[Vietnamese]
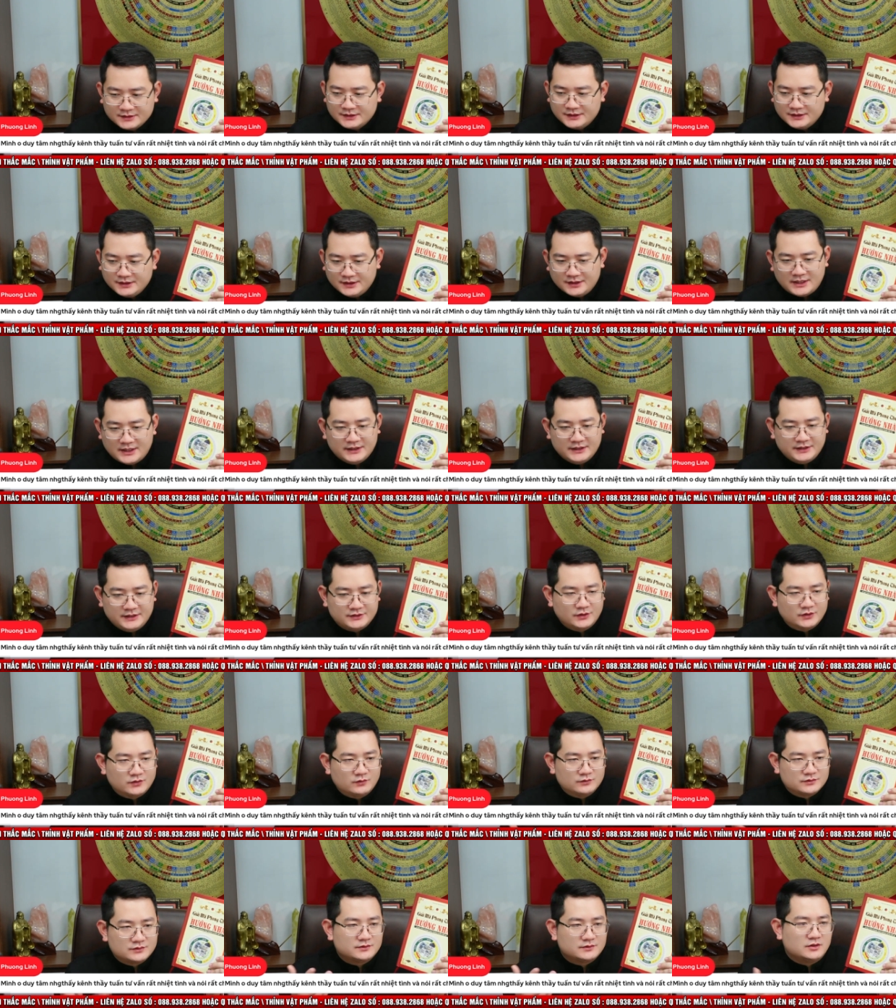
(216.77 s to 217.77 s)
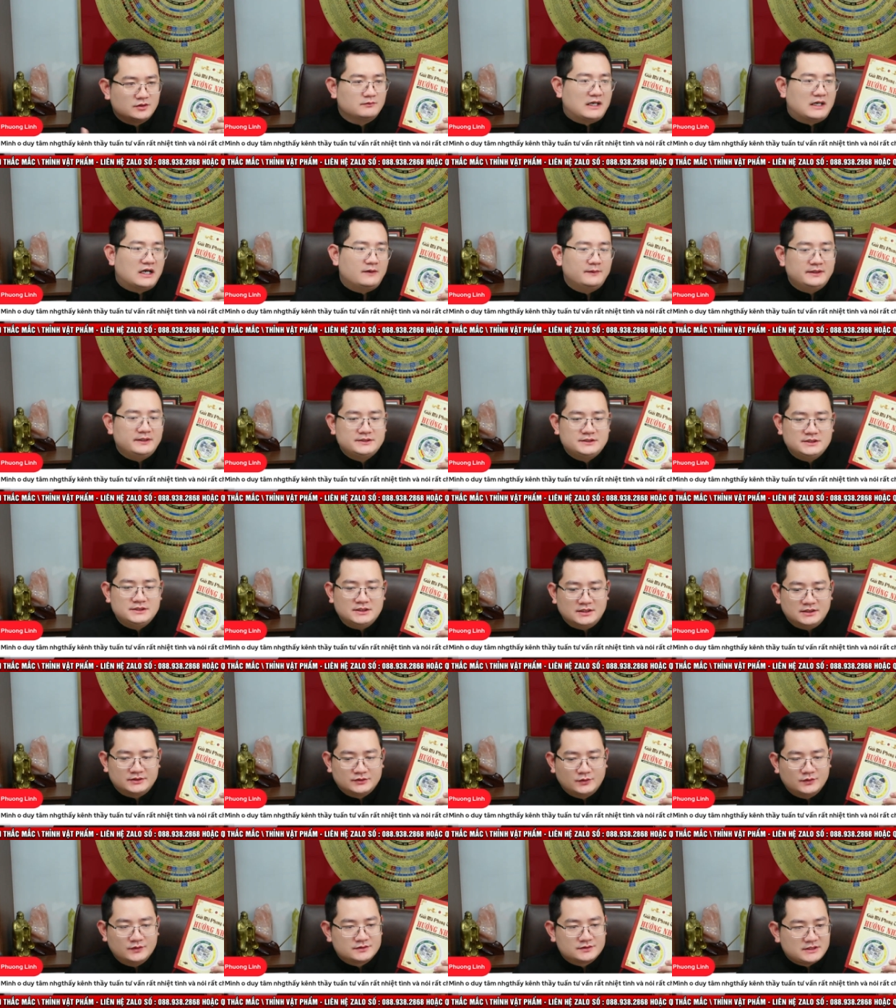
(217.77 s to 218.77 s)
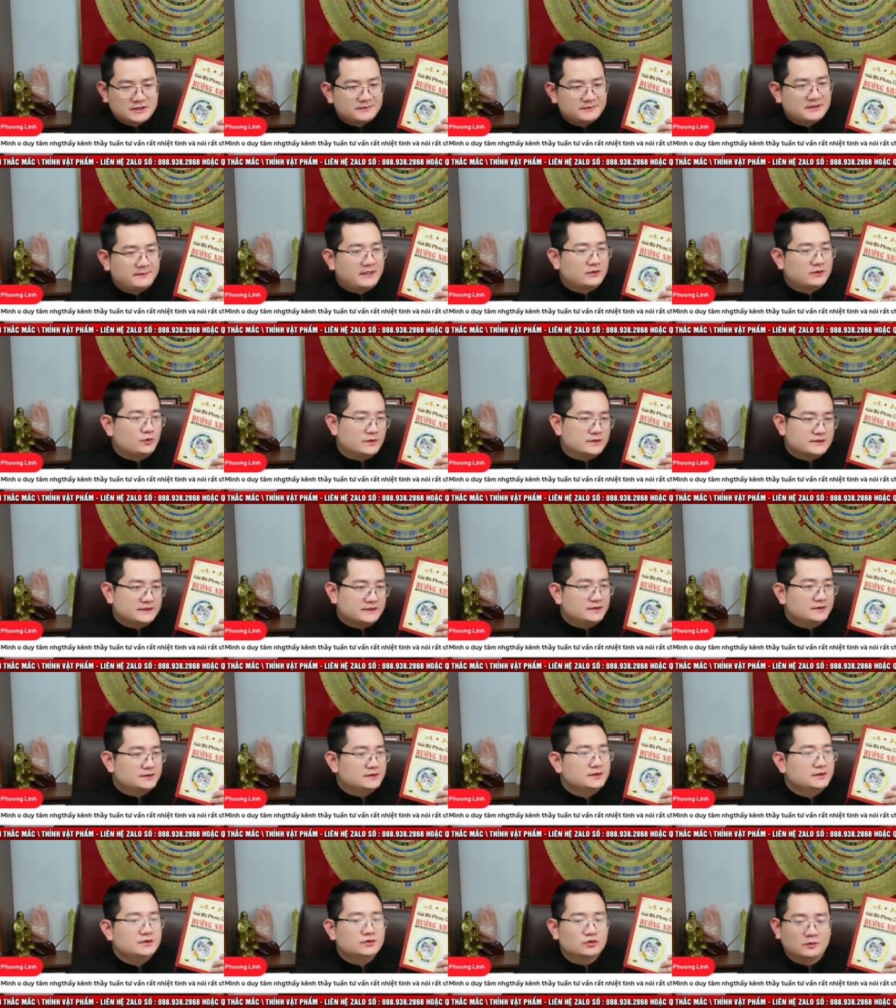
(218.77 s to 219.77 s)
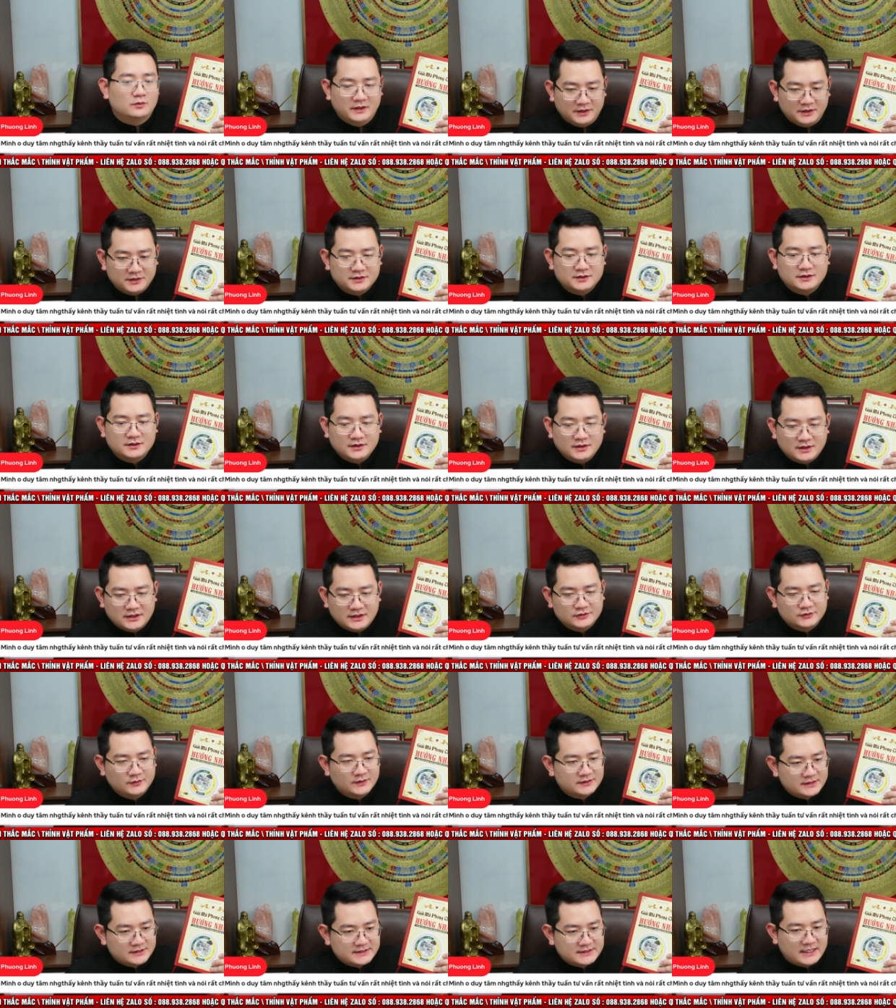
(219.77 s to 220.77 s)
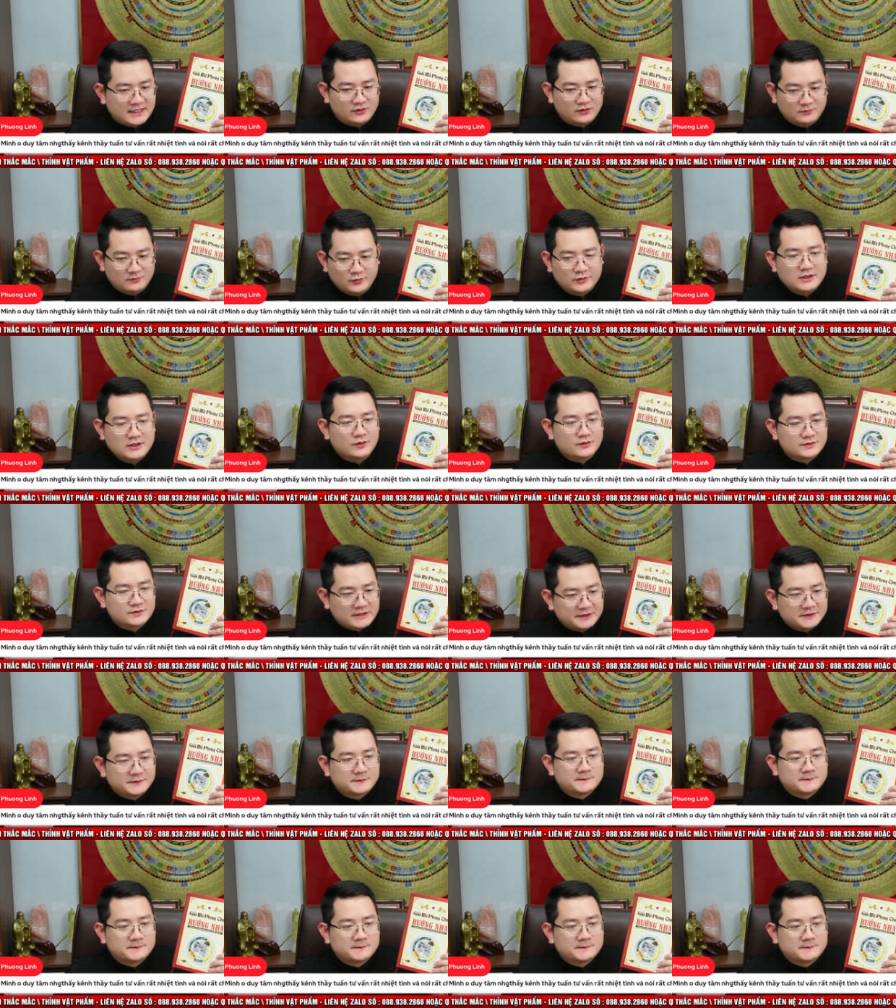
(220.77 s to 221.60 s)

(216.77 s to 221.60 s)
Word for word: hiện nay thì tôi cũng thông báo với anh chị là tôi sắp ra mắt quyển sách thứ tư của mình hiện nay tôi đã giảng bốn đầu sách